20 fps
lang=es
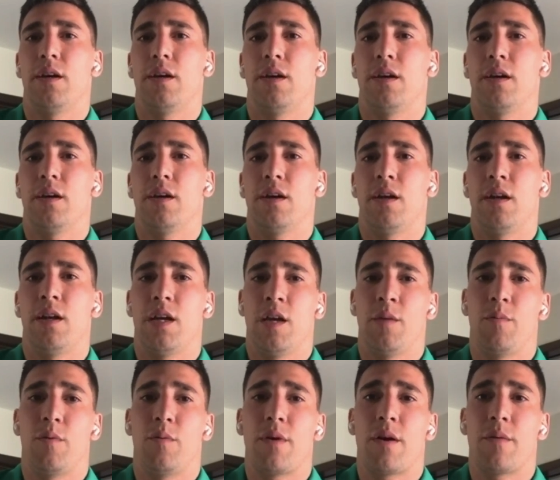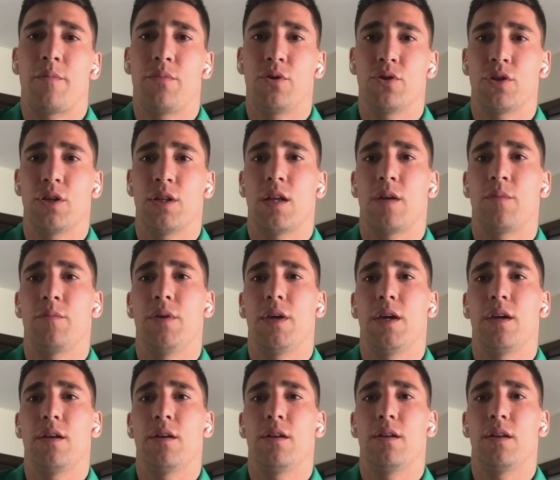que, el equipo me apoye
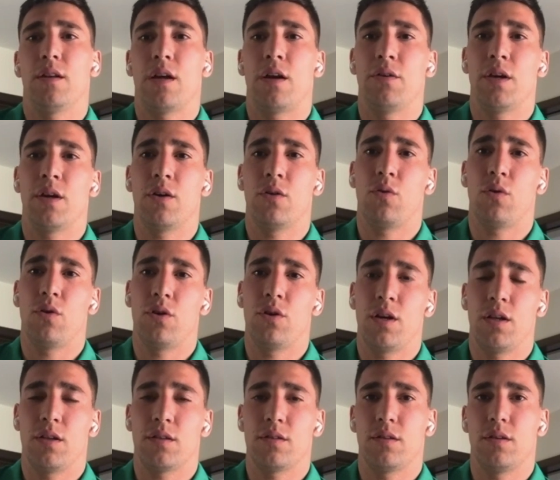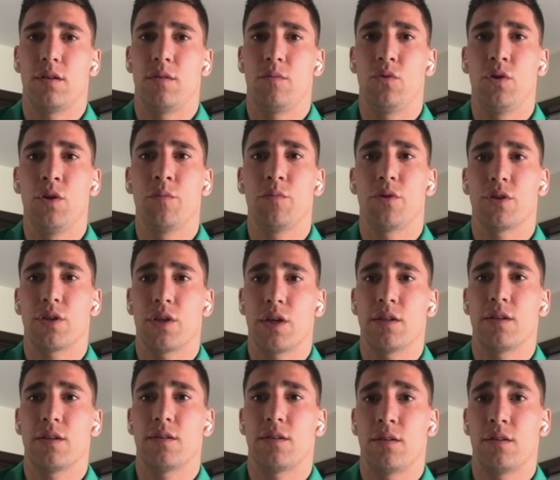también. Habían jugadores eh, muy
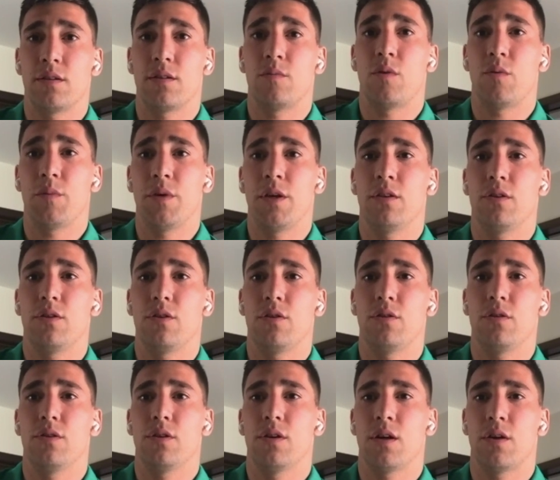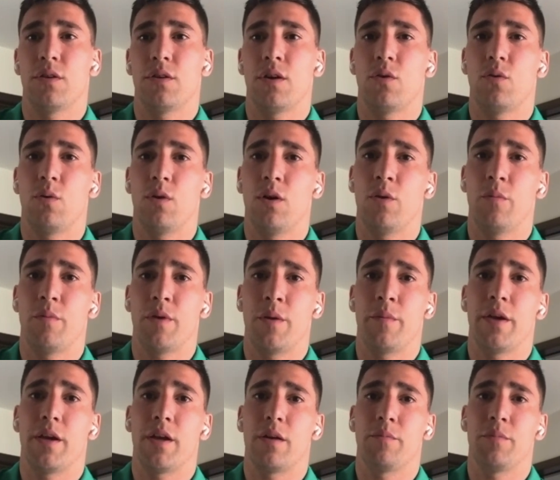importantes en ese momento, que habían jugado
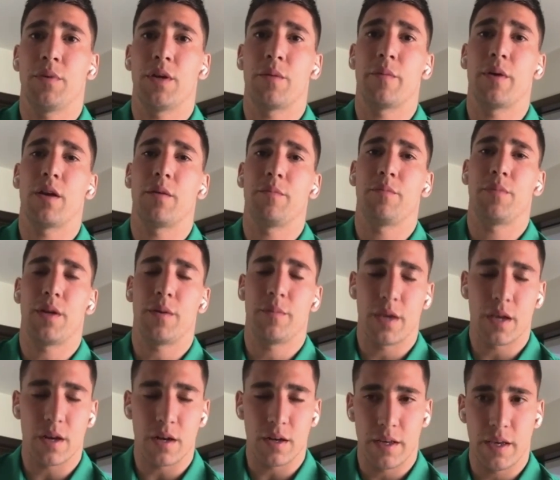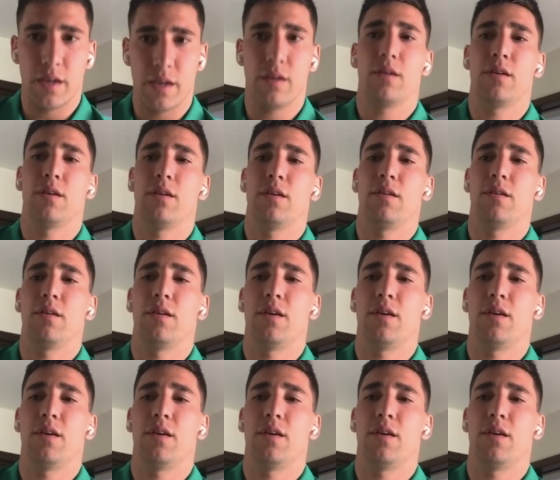Premier, Premier League.